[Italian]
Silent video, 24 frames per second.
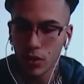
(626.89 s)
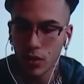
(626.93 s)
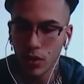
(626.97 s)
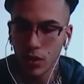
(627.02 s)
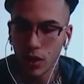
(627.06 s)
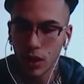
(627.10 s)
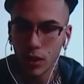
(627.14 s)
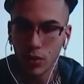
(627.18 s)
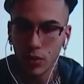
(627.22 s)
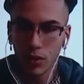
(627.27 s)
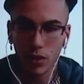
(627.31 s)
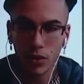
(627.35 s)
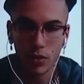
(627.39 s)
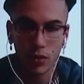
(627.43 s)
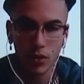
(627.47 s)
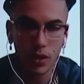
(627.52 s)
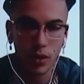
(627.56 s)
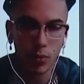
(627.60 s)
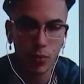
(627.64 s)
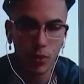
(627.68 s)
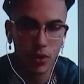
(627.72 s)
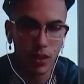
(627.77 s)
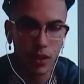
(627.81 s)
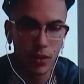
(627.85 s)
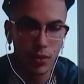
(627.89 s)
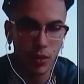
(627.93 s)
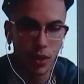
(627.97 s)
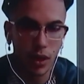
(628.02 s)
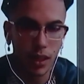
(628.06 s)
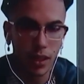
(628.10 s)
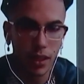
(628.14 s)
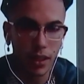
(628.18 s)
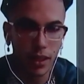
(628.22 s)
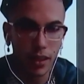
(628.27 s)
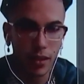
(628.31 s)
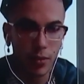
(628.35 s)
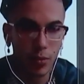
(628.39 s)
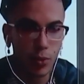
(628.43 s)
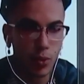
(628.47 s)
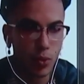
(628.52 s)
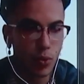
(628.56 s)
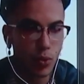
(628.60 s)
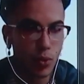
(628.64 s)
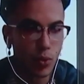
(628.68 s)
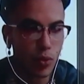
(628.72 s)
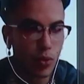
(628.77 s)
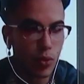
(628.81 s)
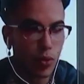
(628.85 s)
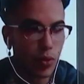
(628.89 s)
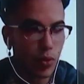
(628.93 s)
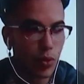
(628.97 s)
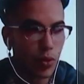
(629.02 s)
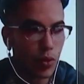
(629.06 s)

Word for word: allo stesso tempo è stato anche il più